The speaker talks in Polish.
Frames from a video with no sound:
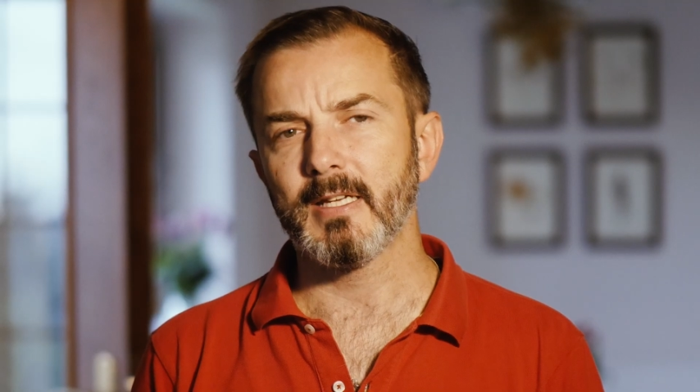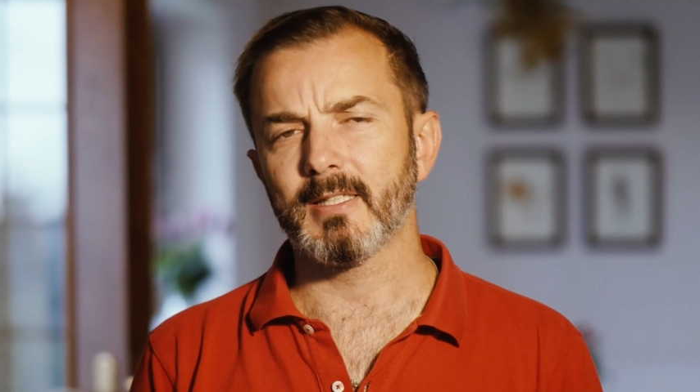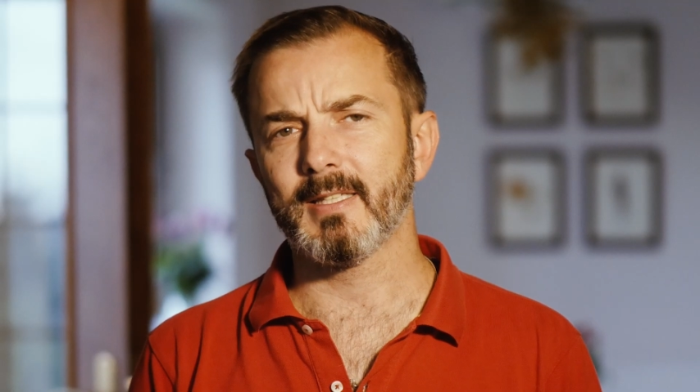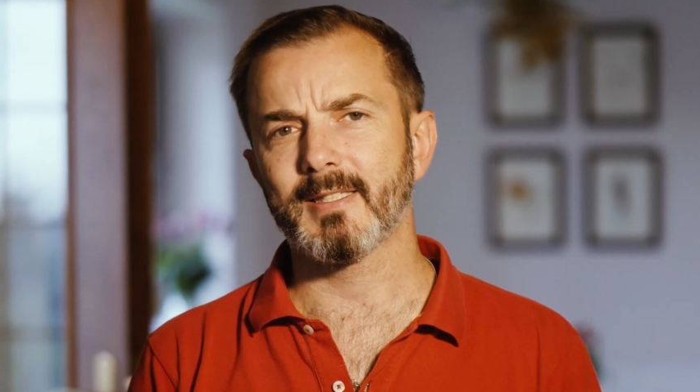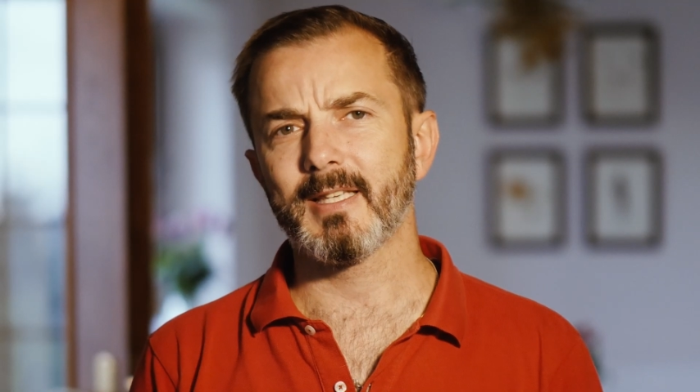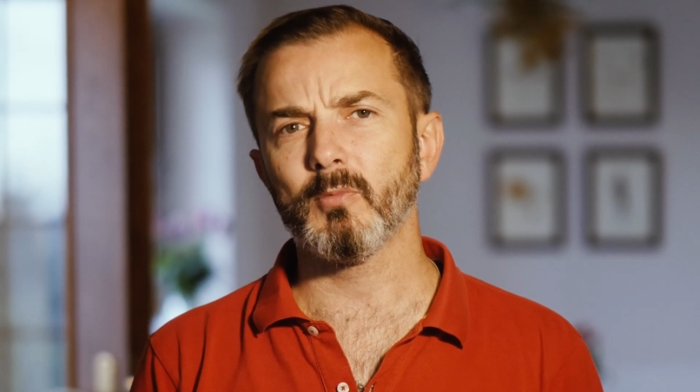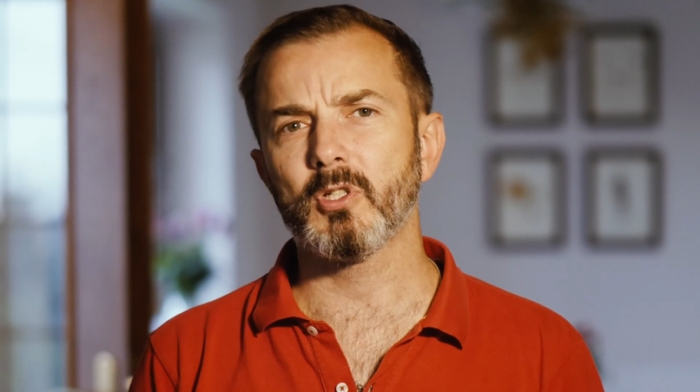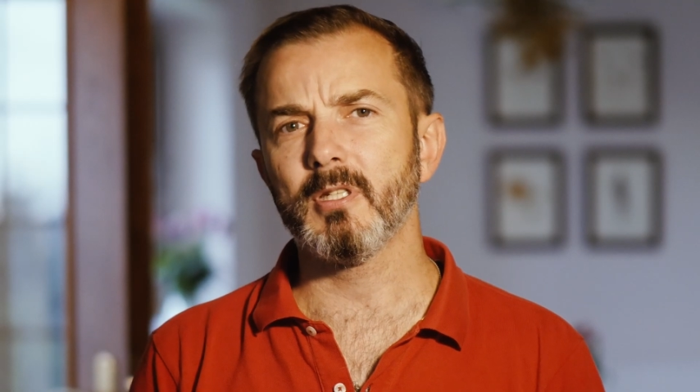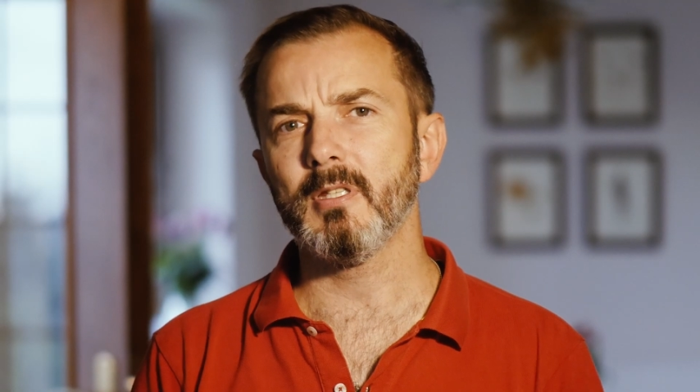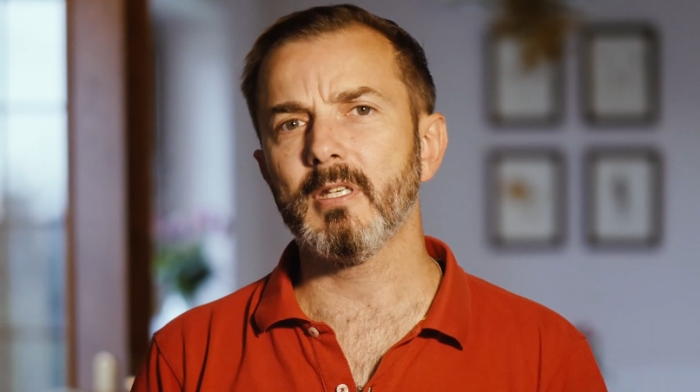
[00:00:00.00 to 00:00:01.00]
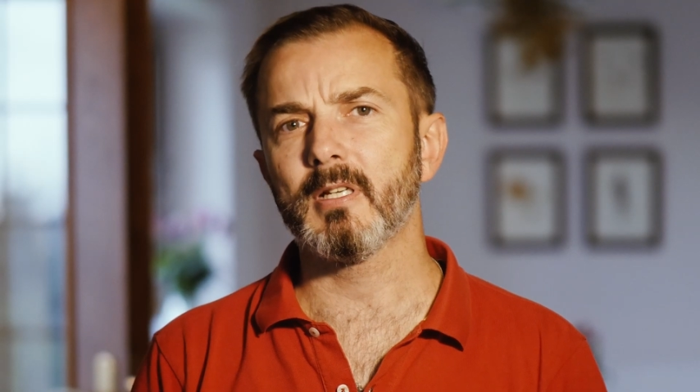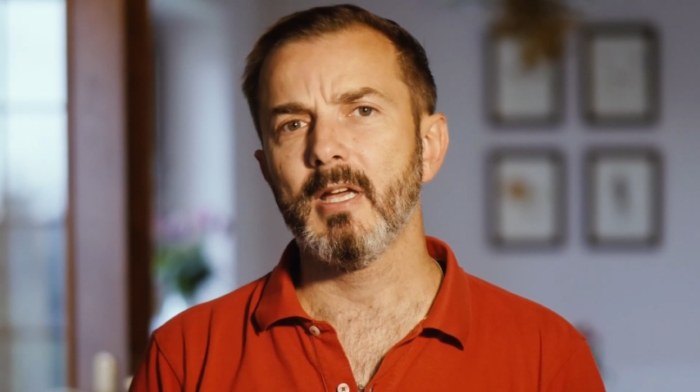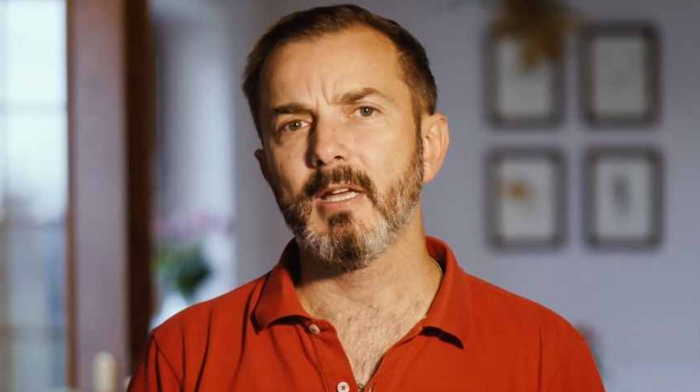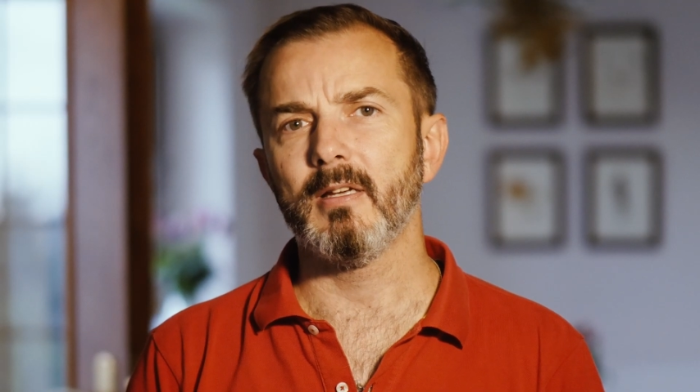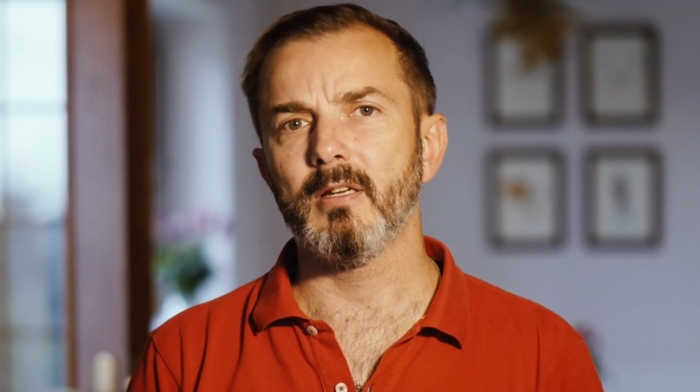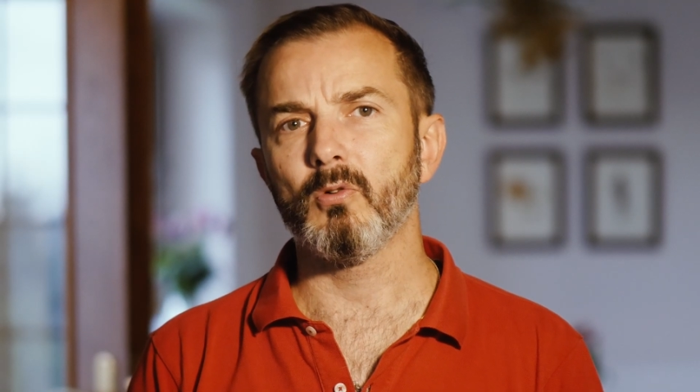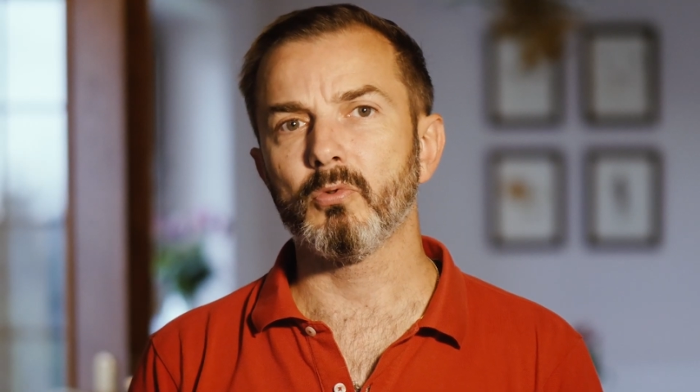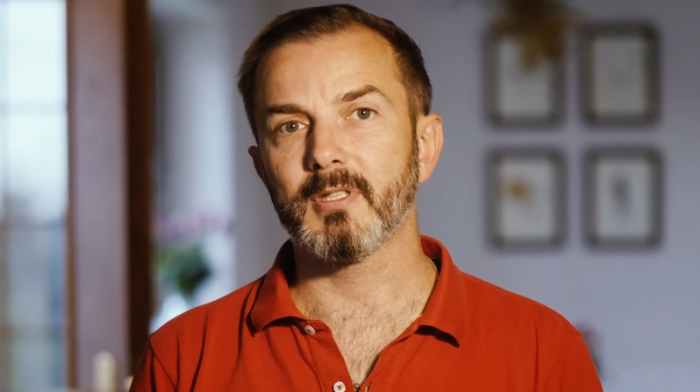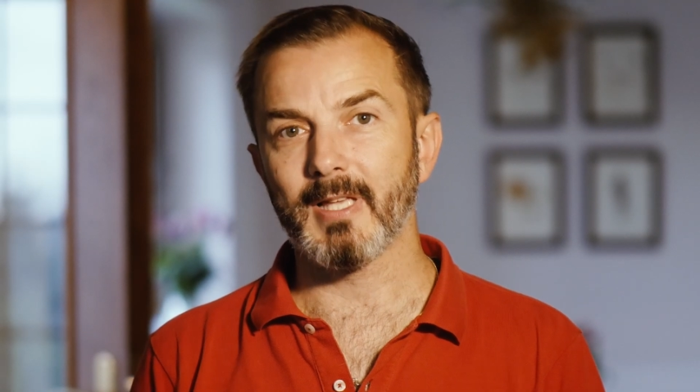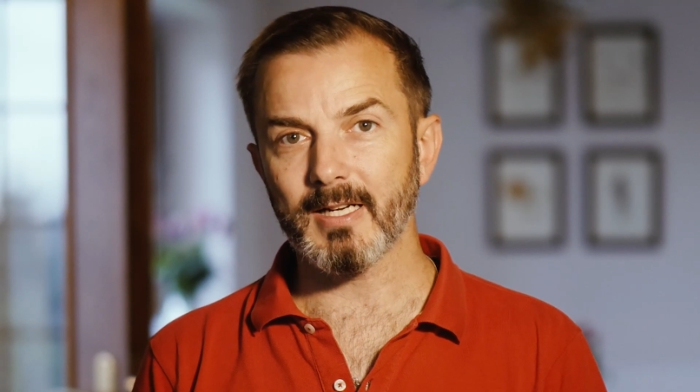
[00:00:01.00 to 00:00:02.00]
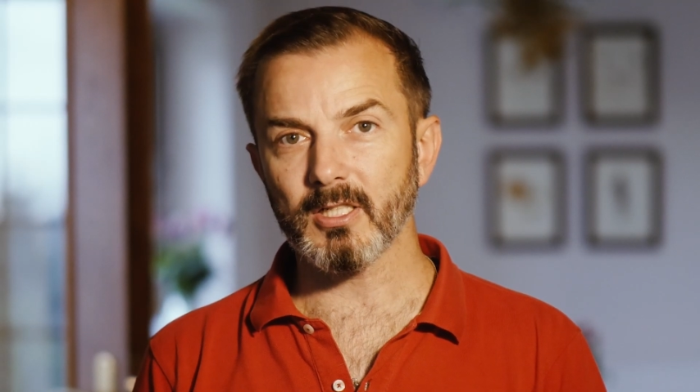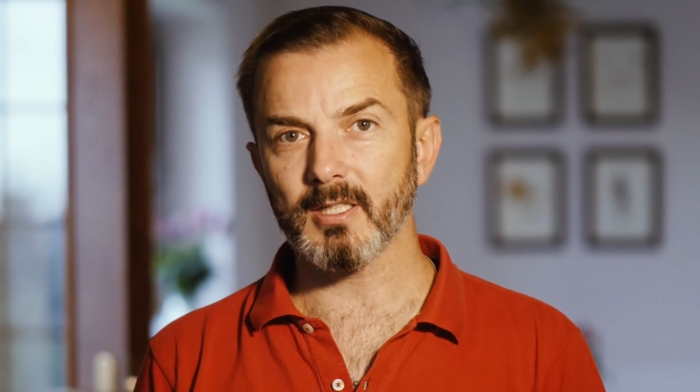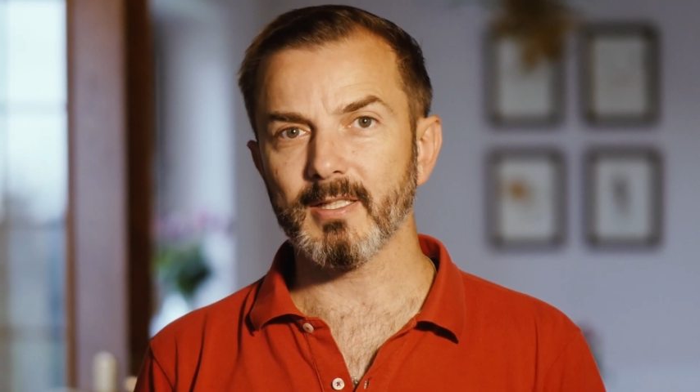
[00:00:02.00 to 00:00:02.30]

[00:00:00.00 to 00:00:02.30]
że ten sam czynnik e, u starszych